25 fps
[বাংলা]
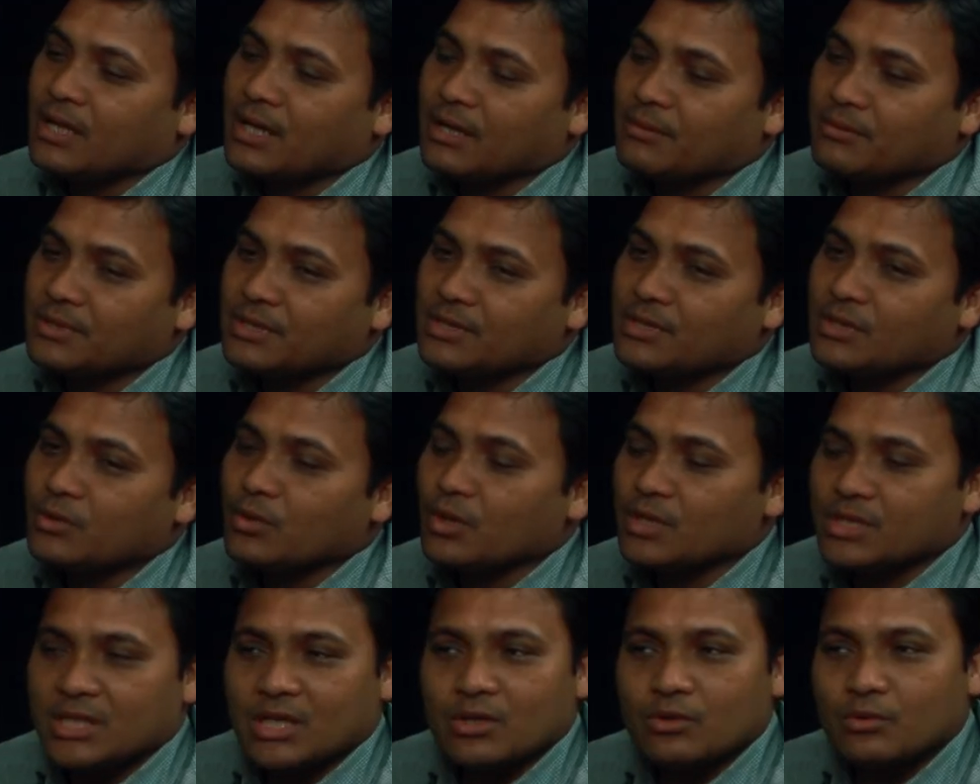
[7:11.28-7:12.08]
আমাদের যে
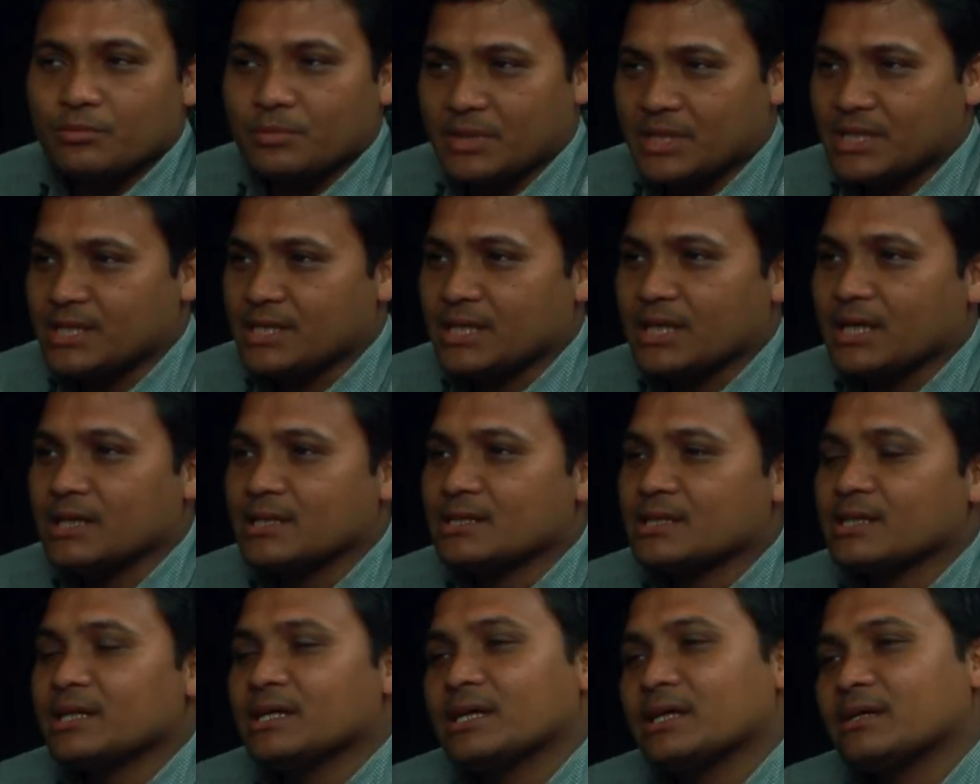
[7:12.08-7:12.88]
গজানো বীজটা
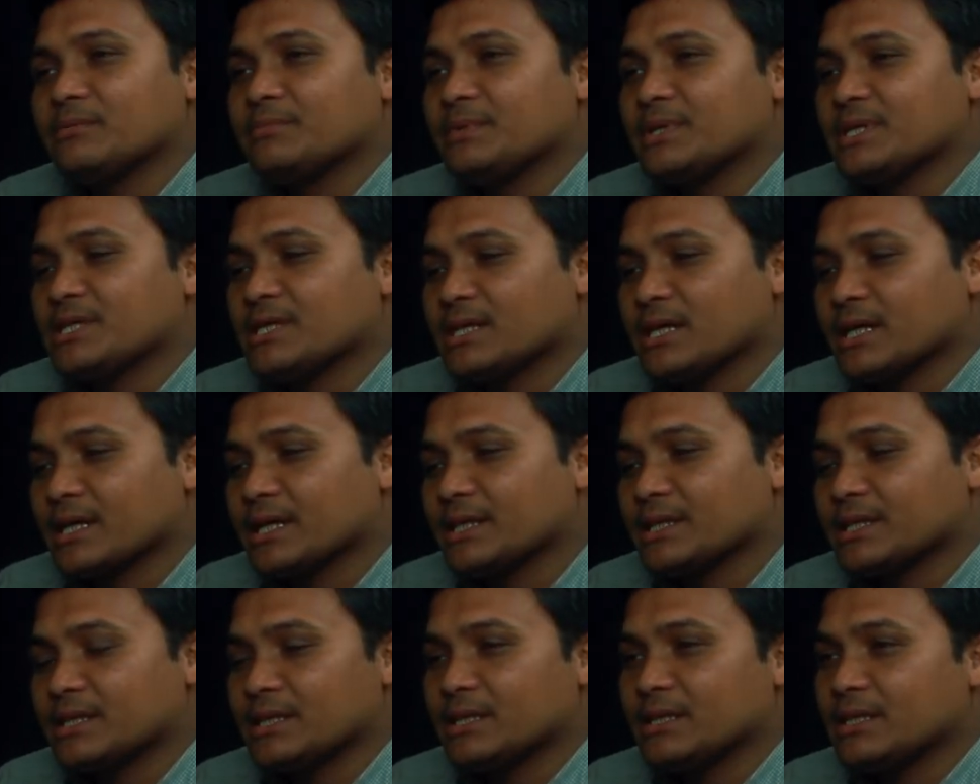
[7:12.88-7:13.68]
আছে এই
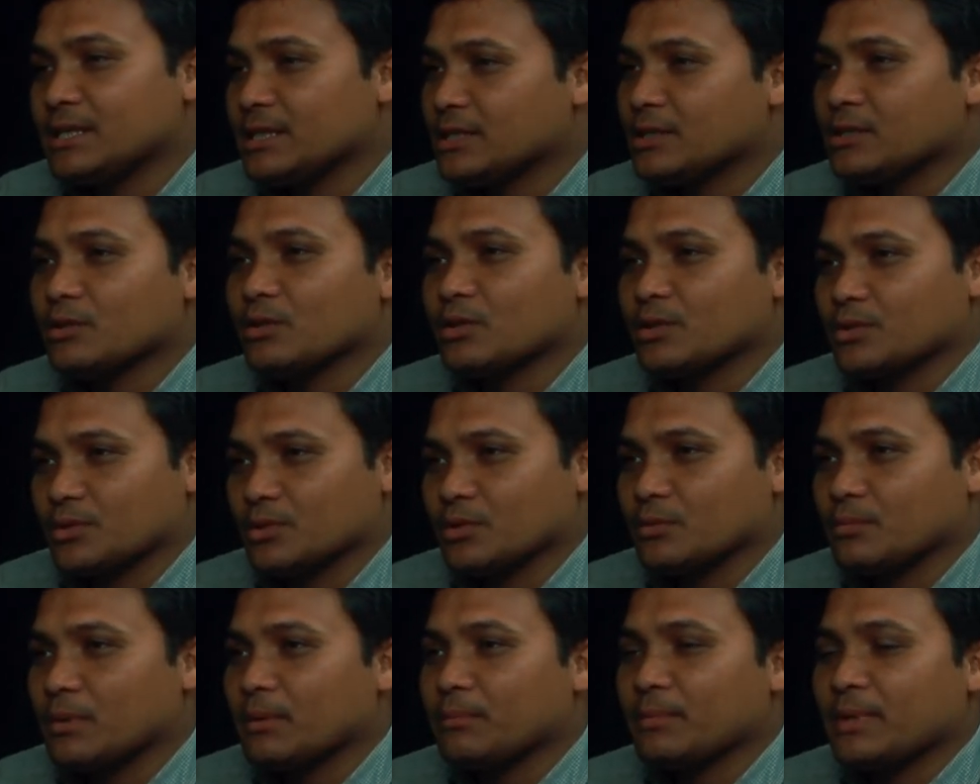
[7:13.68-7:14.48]
বীজটাকে দ্বিতীয় অংশ
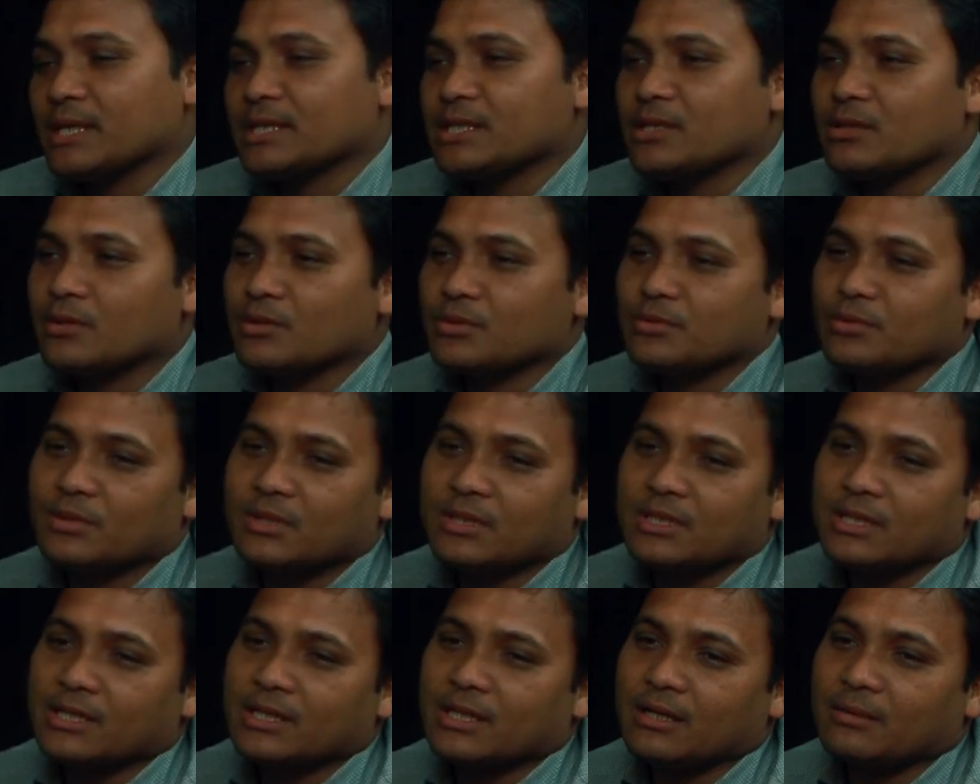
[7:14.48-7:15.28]
বা মাঝের
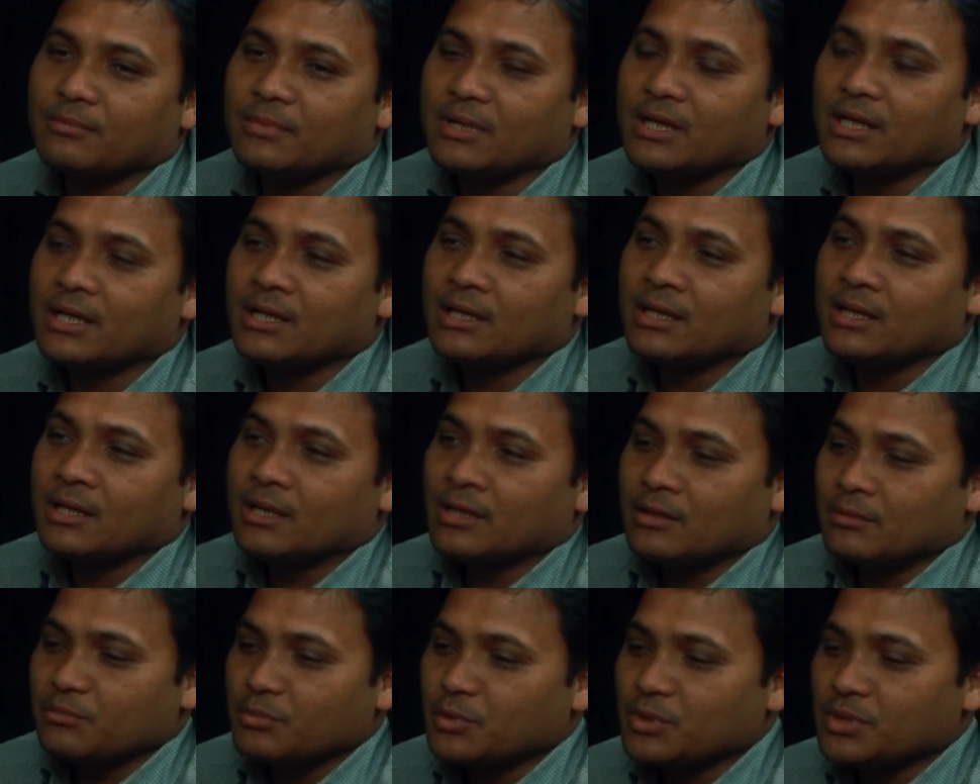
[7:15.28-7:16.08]
অংশটা থেকে আমরা
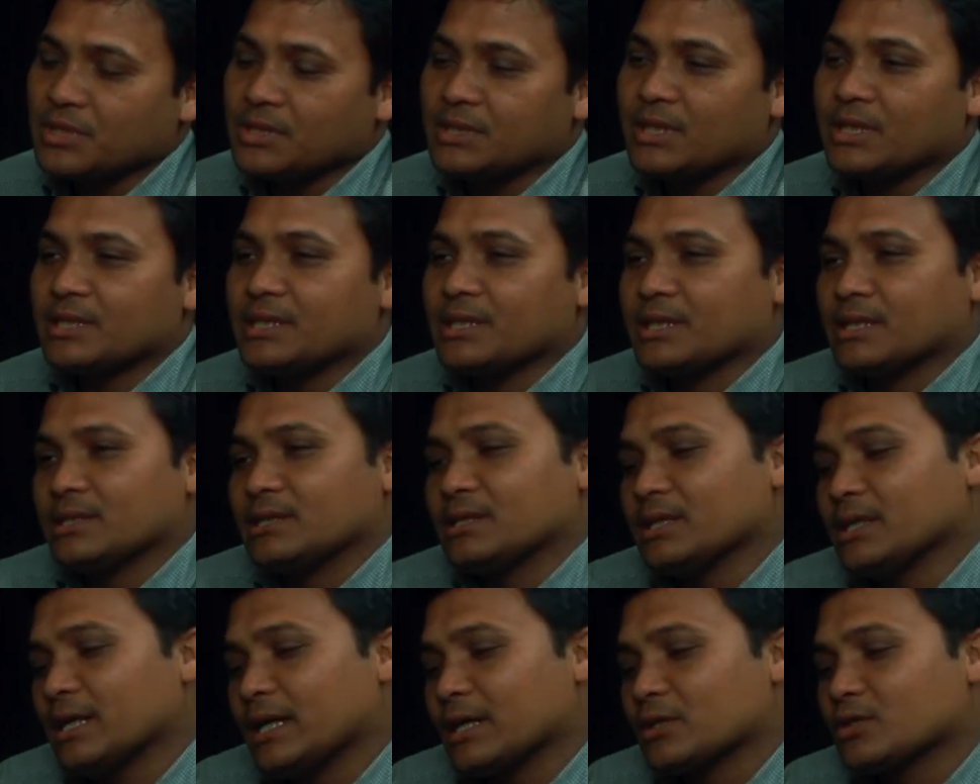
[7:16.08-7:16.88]
প্রতিটা
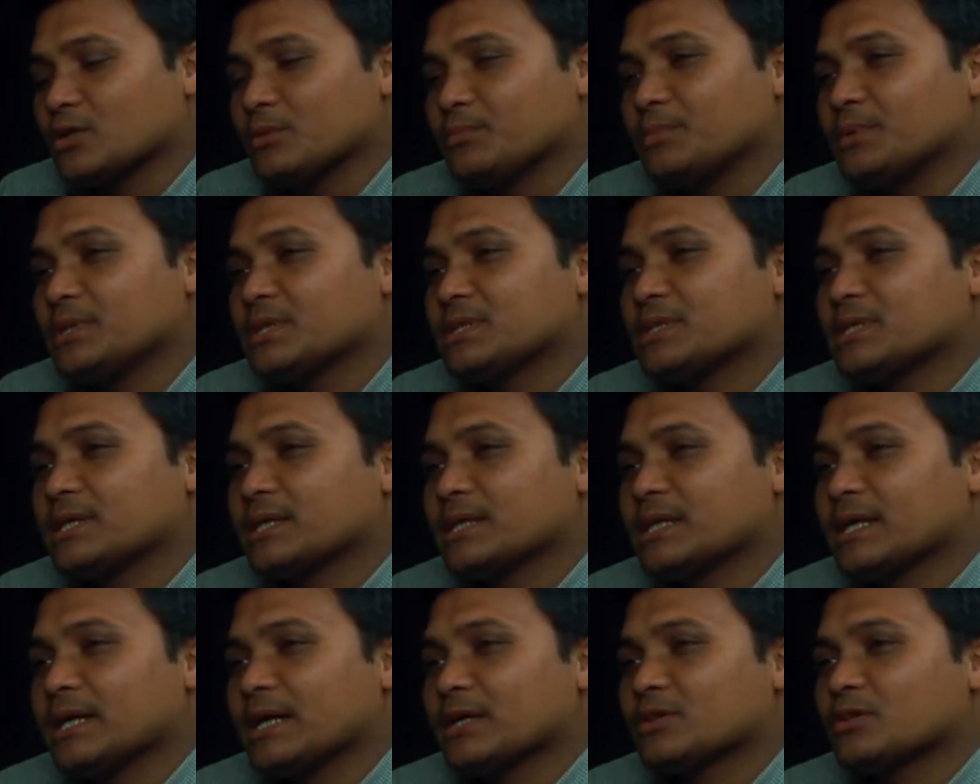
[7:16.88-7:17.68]
ট্রেতে একশো বিশ
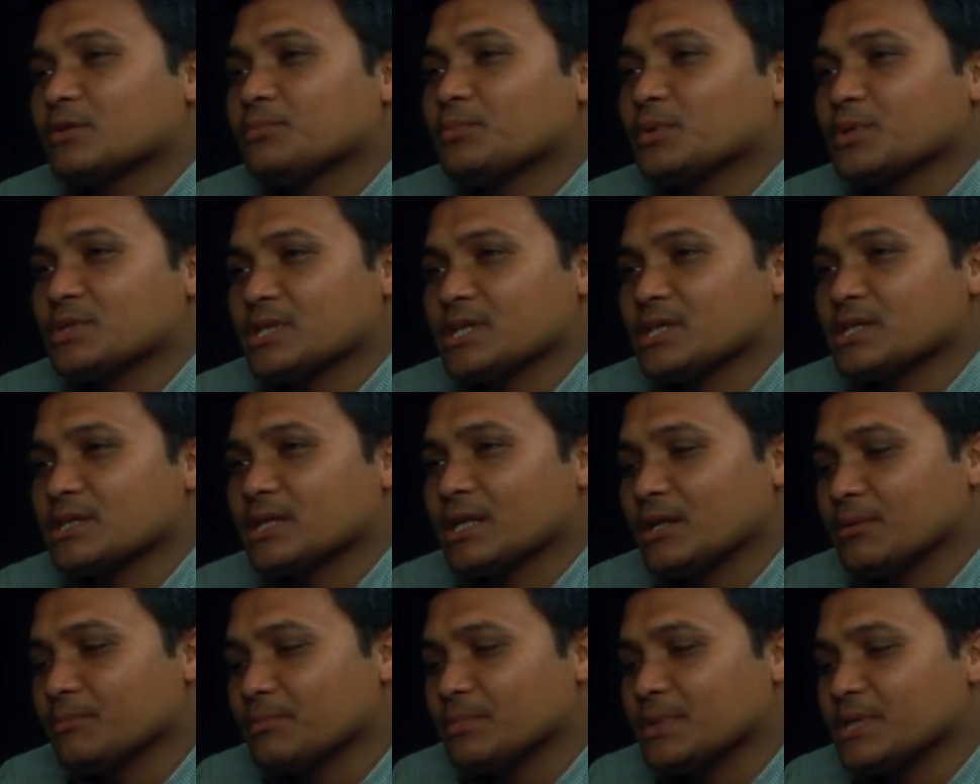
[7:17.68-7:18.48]
থেকে একশো পঞ্চাশ
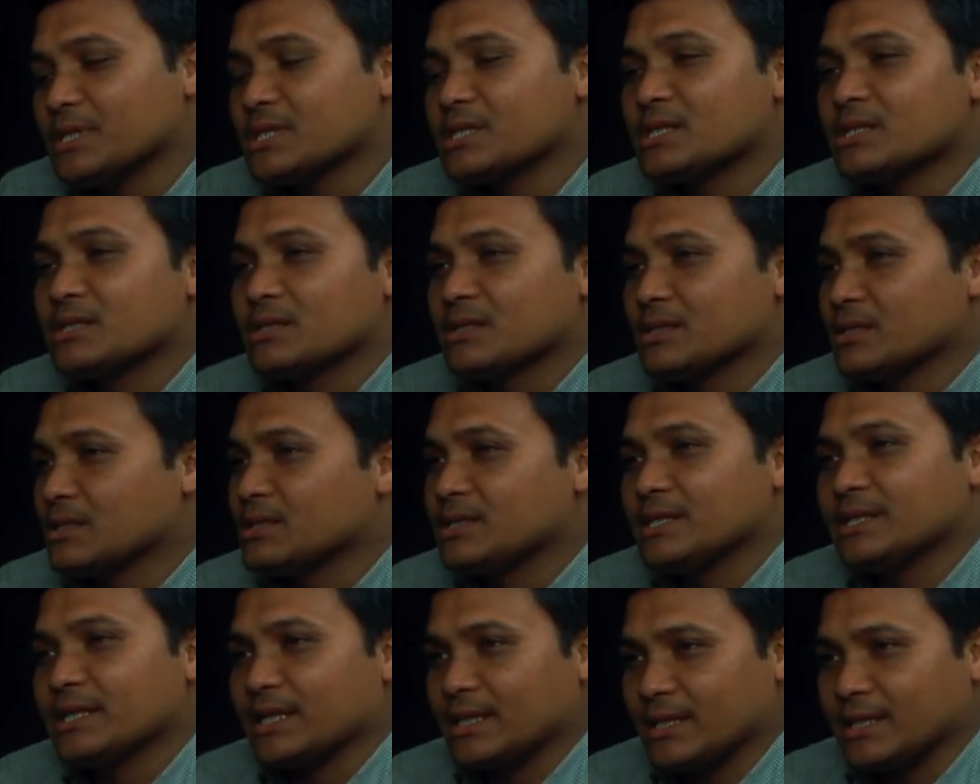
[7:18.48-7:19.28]
গ্রাম বীজ
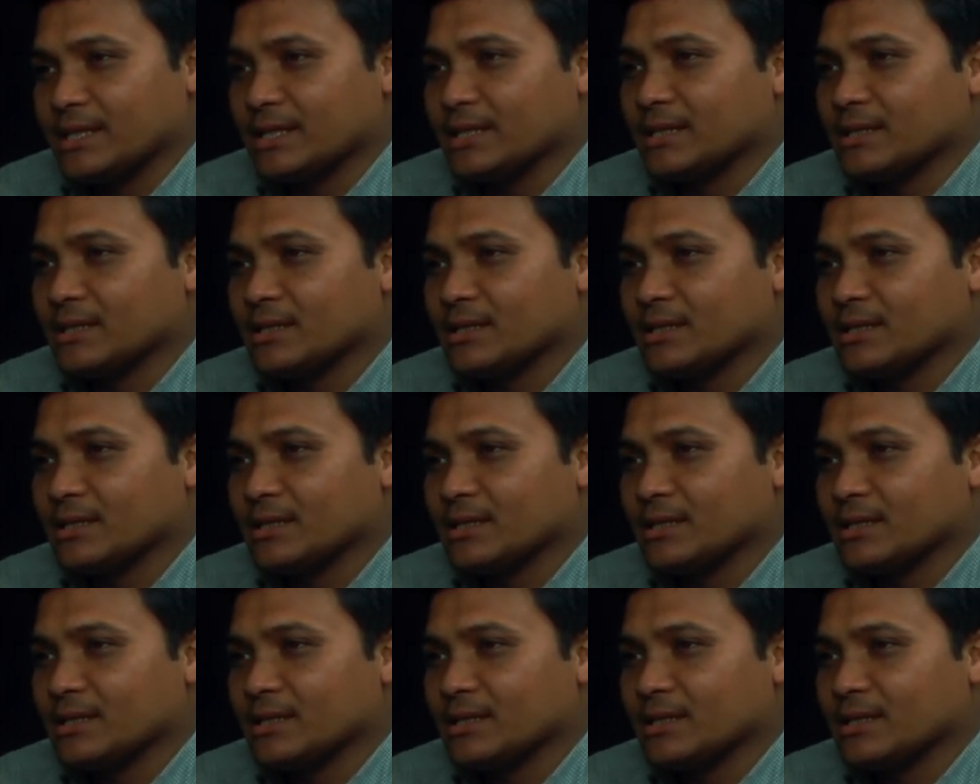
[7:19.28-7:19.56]
দিই